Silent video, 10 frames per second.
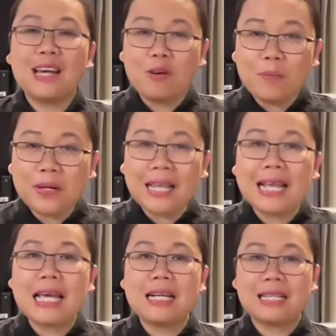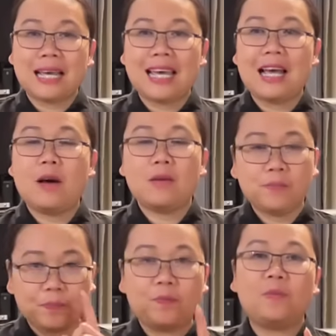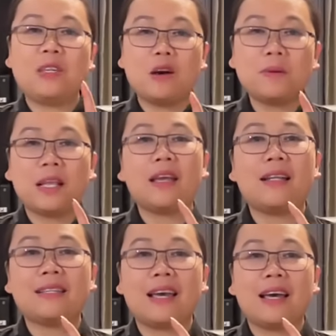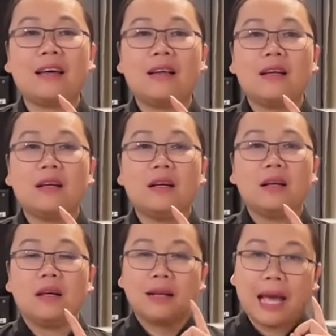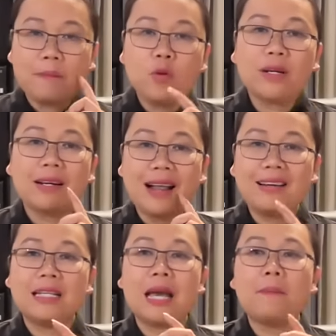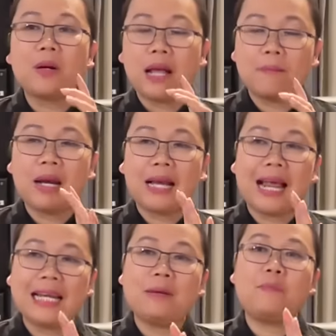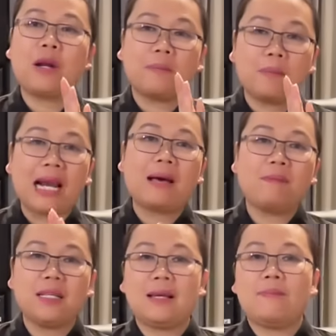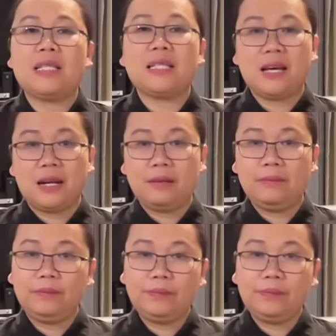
Jawab pertanyaan saya. Jawab pertanyaan saya. Kamu kenal dia pertama kali berapa lama sampai sekarang?